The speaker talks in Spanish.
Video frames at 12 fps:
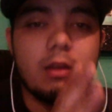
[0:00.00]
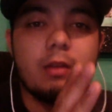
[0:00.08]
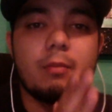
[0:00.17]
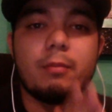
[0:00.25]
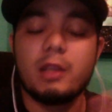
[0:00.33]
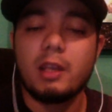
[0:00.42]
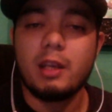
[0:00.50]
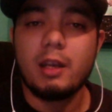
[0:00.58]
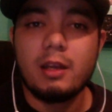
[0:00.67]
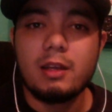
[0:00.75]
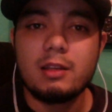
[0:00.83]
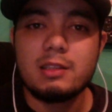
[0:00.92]

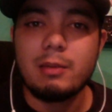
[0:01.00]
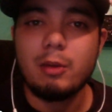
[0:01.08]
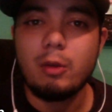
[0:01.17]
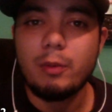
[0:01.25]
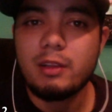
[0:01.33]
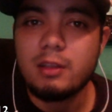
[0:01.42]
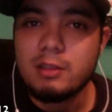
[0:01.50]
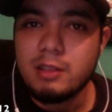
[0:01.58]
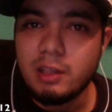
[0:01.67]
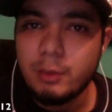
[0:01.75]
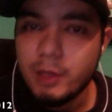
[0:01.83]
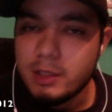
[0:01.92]
Mañana sábado
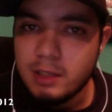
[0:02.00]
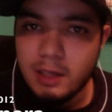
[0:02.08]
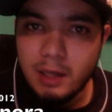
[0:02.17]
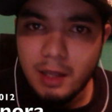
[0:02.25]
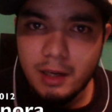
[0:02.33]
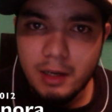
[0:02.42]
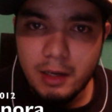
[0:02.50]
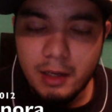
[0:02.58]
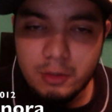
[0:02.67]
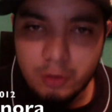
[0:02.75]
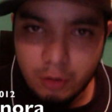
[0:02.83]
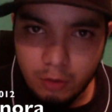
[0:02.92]
27 voy a estar en
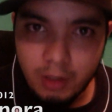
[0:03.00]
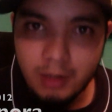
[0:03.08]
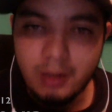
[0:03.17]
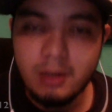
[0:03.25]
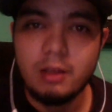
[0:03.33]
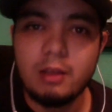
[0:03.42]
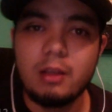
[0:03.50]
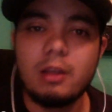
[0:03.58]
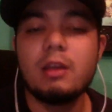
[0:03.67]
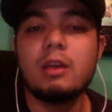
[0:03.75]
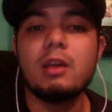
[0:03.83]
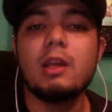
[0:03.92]
Cananea, Sonora
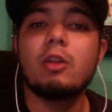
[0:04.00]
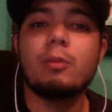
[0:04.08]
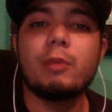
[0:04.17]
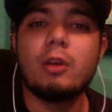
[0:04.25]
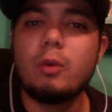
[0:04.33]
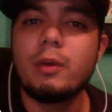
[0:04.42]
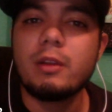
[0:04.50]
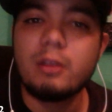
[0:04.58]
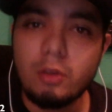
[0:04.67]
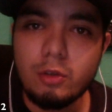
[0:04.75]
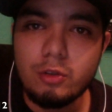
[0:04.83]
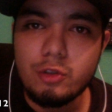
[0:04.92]
y el domingo
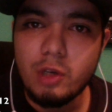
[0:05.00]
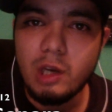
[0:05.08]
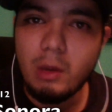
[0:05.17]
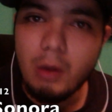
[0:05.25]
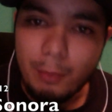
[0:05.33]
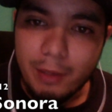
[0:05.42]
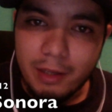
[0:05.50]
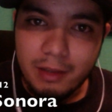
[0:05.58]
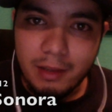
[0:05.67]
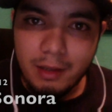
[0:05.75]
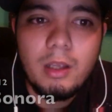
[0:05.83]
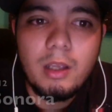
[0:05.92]
28 en Agua
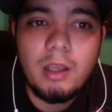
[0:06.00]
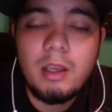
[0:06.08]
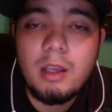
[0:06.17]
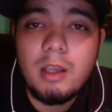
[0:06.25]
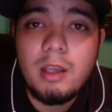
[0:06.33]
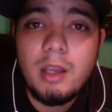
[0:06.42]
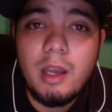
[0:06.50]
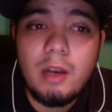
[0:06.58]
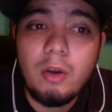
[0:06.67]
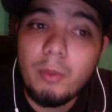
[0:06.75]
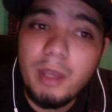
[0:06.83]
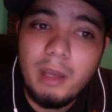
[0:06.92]
Prieta. Y en
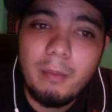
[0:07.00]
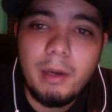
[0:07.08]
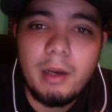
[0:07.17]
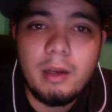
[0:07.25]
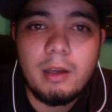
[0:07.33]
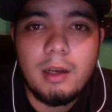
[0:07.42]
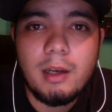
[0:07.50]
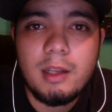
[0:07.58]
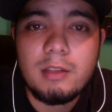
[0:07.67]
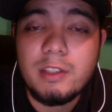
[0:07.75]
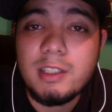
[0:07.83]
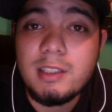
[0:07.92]
noviembre,
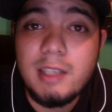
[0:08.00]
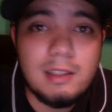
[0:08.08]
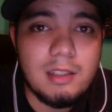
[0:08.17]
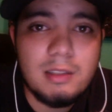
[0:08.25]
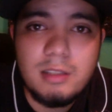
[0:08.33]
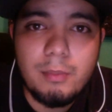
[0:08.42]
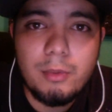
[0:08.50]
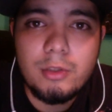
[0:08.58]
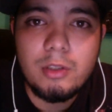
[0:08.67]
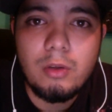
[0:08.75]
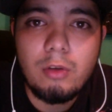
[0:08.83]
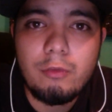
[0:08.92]
las fechas que ya están
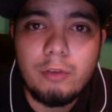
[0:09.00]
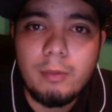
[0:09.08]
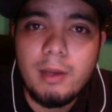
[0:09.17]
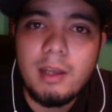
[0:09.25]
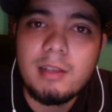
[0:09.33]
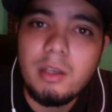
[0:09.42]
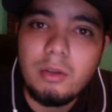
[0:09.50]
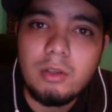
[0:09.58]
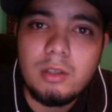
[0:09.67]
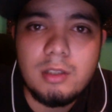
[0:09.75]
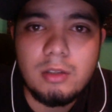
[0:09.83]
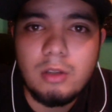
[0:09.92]
100% confirmadas, hay
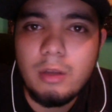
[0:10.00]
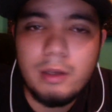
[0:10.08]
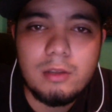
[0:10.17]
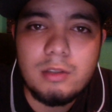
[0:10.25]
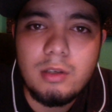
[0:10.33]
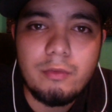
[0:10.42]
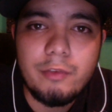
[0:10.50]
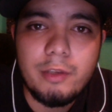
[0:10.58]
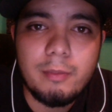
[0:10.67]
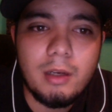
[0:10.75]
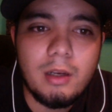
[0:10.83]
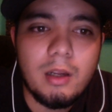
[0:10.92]
otras que todavía no se
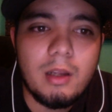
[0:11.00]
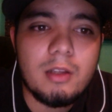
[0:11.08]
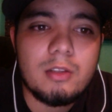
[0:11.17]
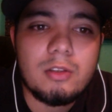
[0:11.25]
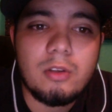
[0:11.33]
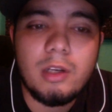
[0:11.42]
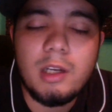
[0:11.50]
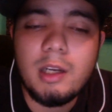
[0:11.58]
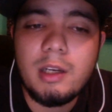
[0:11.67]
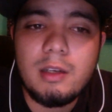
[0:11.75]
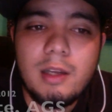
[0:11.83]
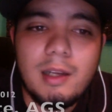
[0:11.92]
confirman,
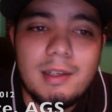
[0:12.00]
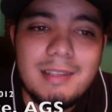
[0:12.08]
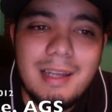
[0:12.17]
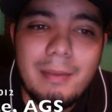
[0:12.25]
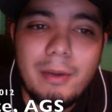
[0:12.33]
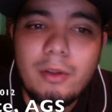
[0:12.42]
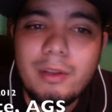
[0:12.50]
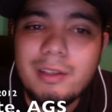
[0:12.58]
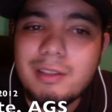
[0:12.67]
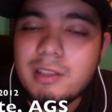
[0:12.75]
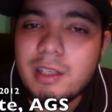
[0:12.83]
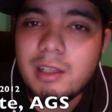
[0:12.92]
son el sábado
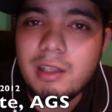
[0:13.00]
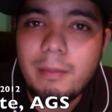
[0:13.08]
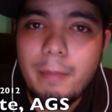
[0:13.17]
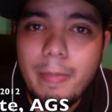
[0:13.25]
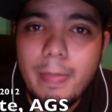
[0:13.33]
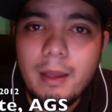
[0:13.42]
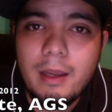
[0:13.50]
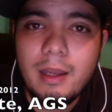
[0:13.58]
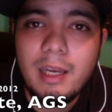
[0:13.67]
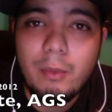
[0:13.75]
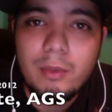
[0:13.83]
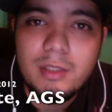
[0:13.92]
17
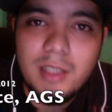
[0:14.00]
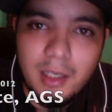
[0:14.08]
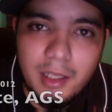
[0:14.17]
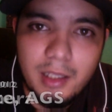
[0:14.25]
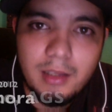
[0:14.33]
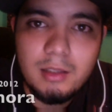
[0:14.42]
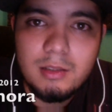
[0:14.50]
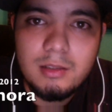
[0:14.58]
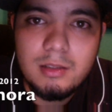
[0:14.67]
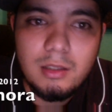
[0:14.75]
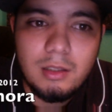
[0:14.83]
en Aguascalientes,